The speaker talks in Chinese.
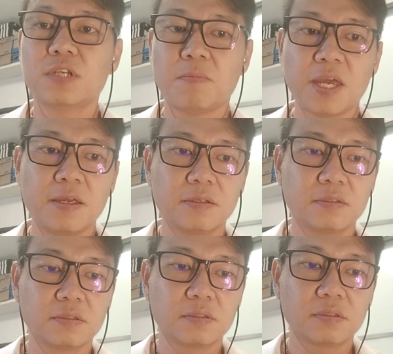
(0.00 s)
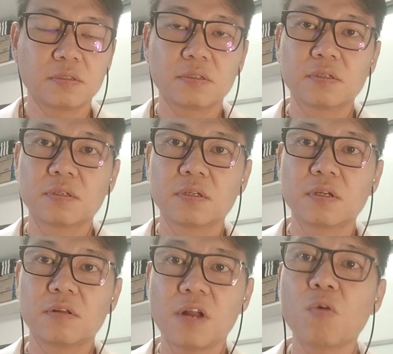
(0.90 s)
姐妹，
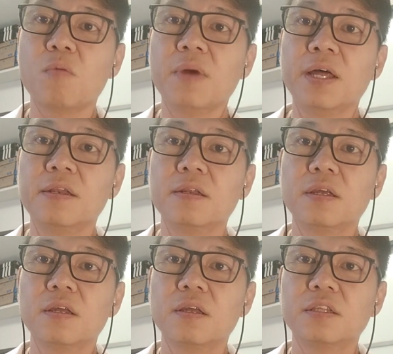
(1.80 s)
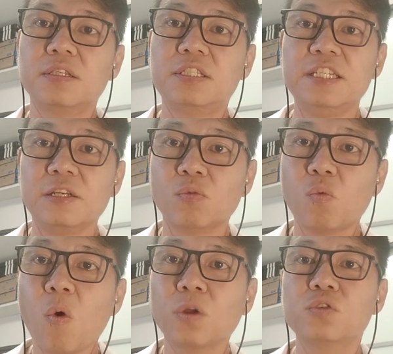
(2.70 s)
让我们紧
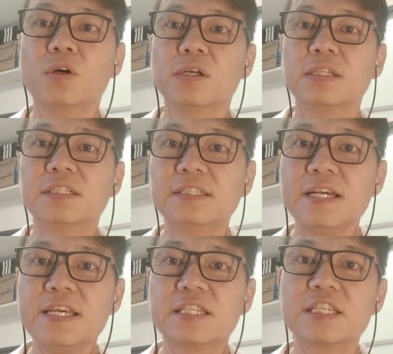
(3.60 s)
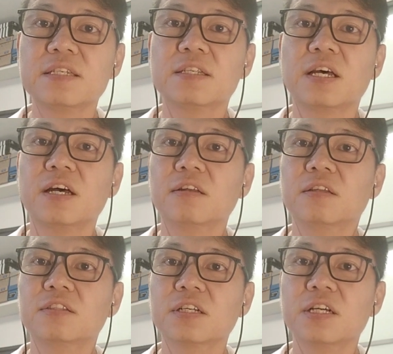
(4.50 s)
握住这一次的
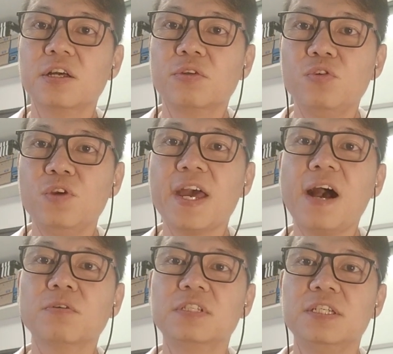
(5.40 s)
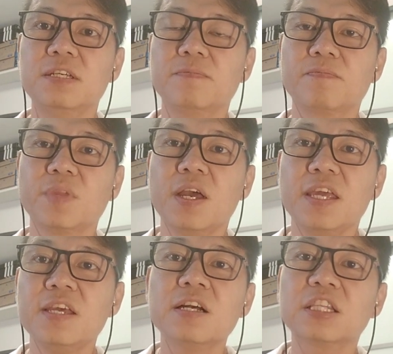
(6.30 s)
这个预奥集，
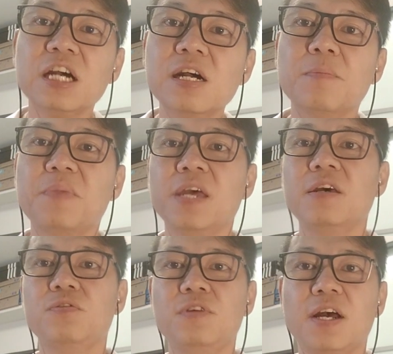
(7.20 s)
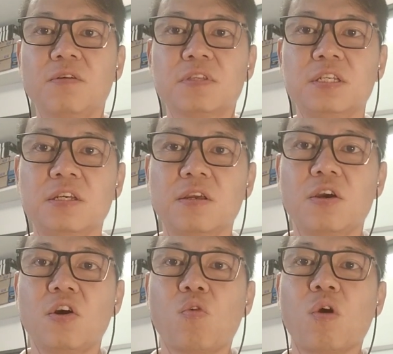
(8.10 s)
一个特别的预奥集，
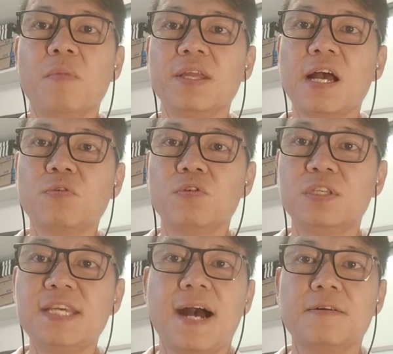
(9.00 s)
我们要与家